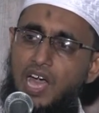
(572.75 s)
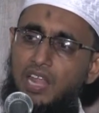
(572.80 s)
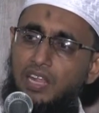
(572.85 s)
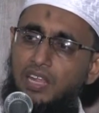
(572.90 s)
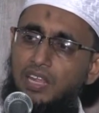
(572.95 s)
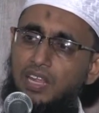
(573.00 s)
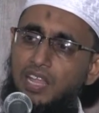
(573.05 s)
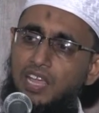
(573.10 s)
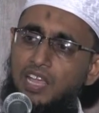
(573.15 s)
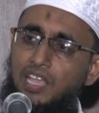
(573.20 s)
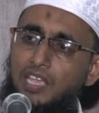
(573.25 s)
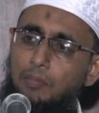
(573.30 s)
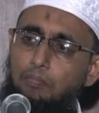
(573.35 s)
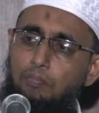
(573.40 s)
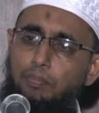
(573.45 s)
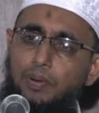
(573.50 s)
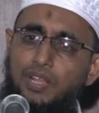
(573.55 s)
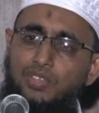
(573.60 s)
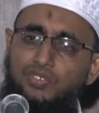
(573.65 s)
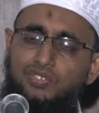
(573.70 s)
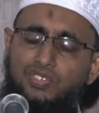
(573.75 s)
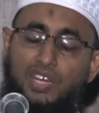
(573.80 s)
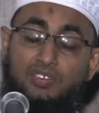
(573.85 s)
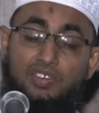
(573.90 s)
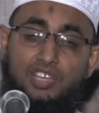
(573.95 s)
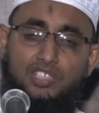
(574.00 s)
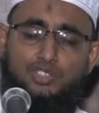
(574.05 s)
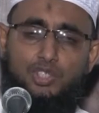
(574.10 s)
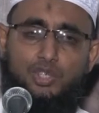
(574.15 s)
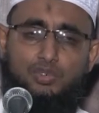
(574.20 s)
அல்லாஹ் எப்படி
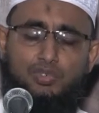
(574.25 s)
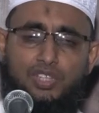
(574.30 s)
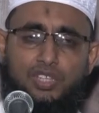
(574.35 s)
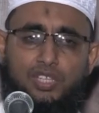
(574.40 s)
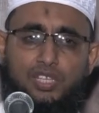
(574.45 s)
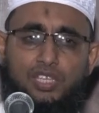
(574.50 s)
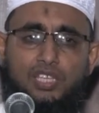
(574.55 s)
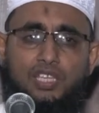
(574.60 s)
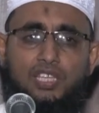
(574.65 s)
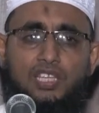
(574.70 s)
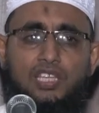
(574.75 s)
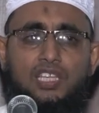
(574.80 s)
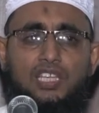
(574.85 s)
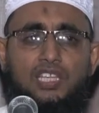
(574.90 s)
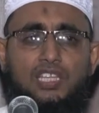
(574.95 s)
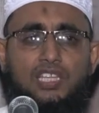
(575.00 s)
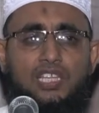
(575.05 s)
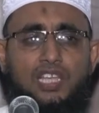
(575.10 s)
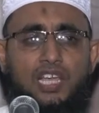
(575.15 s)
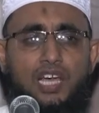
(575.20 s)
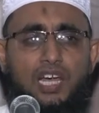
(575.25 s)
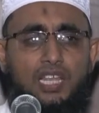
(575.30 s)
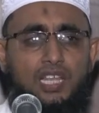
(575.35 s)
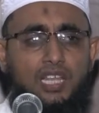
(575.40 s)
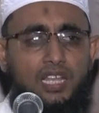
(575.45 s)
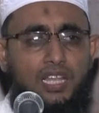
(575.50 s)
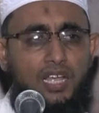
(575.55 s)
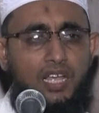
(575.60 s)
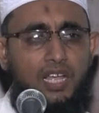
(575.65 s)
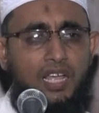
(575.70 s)
செலவா சொல்வது யா
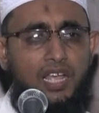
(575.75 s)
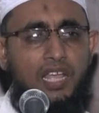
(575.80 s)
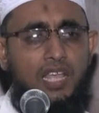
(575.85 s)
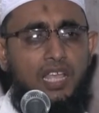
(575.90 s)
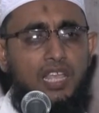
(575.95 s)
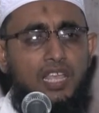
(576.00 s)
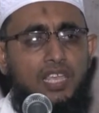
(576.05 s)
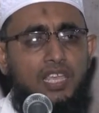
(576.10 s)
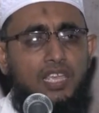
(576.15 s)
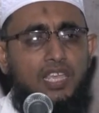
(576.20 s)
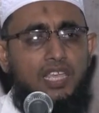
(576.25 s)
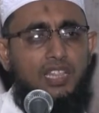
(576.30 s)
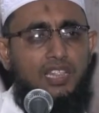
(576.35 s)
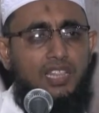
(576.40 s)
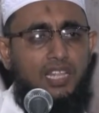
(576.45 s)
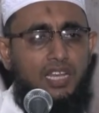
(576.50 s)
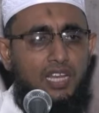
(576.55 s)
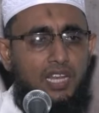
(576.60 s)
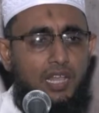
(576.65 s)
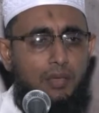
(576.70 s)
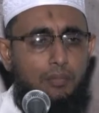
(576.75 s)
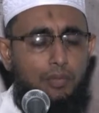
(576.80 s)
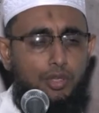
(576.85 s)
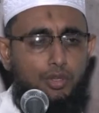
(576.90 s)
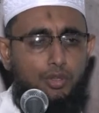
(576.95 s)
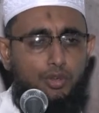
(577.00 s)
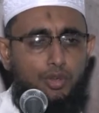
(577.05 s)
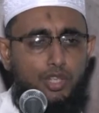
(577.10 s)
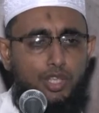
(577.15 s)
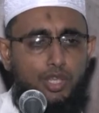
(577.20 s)
அல்லாஹ் இந்த
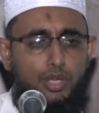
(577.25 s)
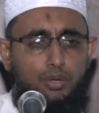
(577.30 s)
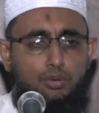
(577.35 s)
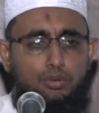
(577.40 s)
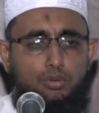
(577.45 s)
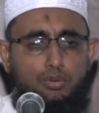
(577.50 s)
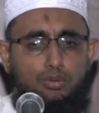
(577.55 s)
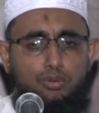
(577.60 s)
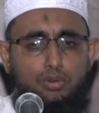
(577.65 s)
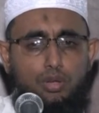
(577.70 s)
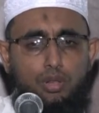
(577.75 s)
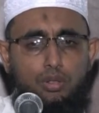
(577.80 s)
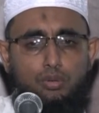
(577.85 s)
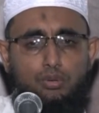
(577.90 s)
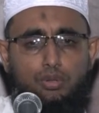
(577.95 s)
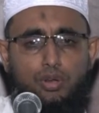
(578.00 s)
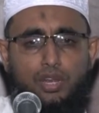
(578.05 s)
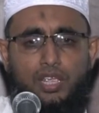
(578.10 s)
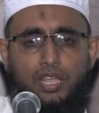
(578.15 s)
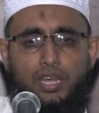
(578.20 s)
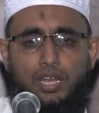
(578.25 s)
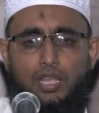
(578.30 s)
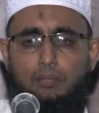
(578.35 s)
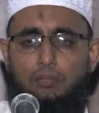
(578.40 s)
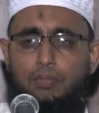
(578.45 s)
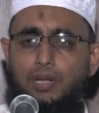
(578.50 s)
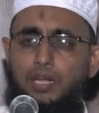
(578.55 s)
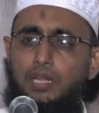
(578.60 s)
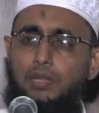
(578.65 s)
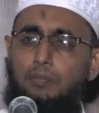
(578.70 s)
நபியுடைய குற்றங்குறைகளை
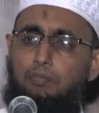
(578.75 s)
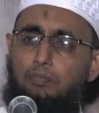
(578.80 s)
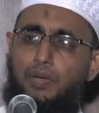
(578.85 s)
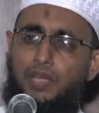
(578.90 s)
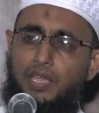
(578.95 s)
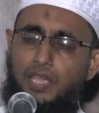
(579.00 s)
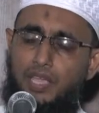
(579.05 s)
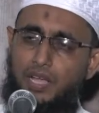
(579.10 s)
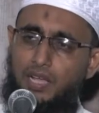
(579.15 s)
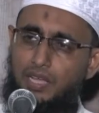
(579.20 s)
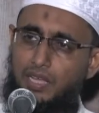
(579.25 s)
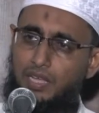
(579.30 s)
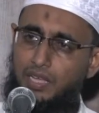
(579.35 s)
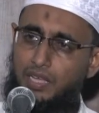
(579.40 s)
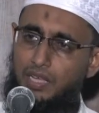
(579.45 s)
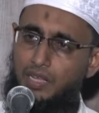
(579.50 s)
மன்னிப்பாயாக